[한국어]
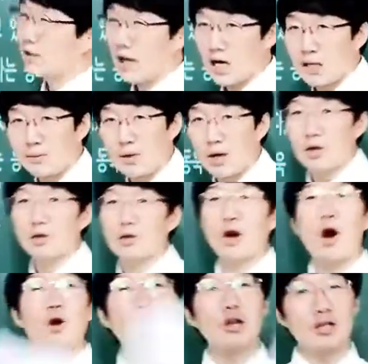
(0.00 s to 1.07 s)
날이면
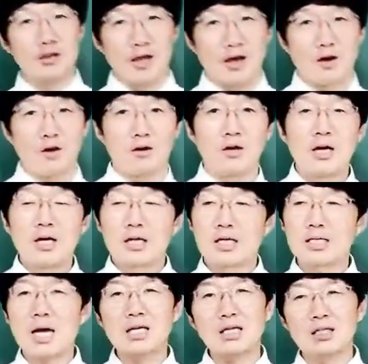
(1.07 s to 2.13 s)
떠올린대요. 그러니까
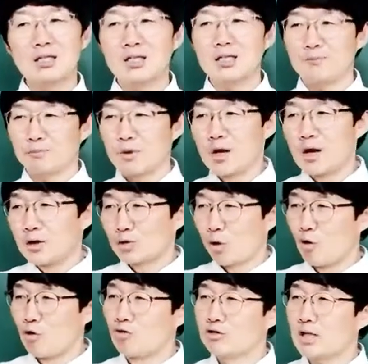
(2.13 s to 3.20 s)
사실은
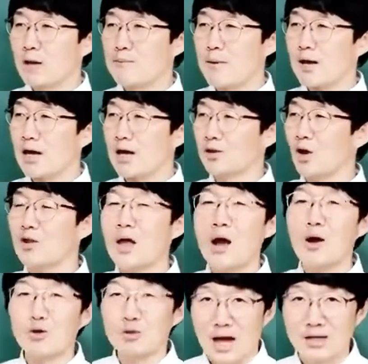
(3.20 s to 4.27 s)
동남매가
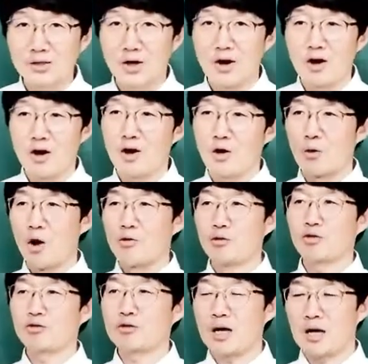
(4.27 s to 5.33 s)
떠나고 나서
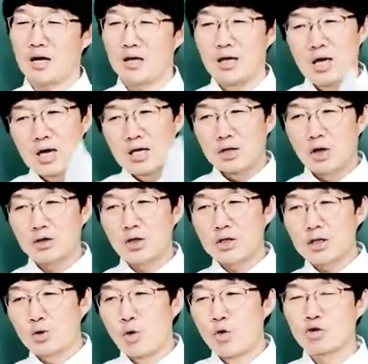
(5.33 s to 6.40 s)
원구가
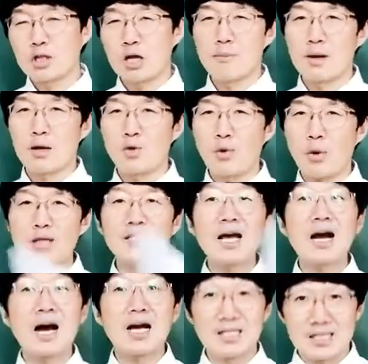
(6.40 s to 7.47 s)
여전히 동남매를
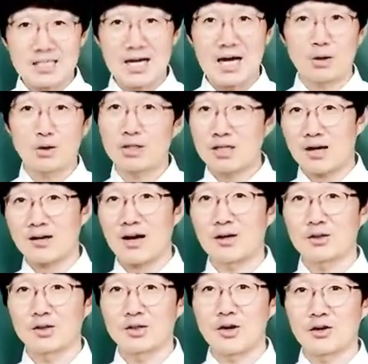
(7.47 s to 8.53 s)
회상하는 이야기로 시작을
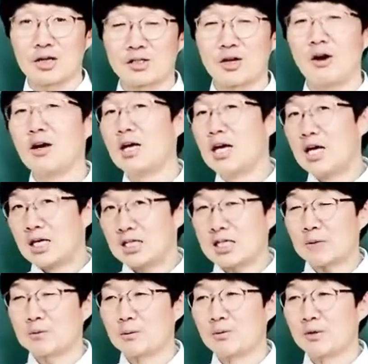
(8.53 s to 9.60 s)
하거든요. 그래서 이
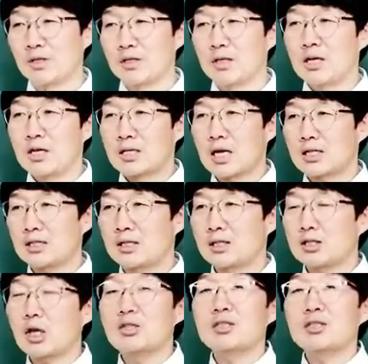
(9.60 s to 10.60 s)
작품은 사실은 첫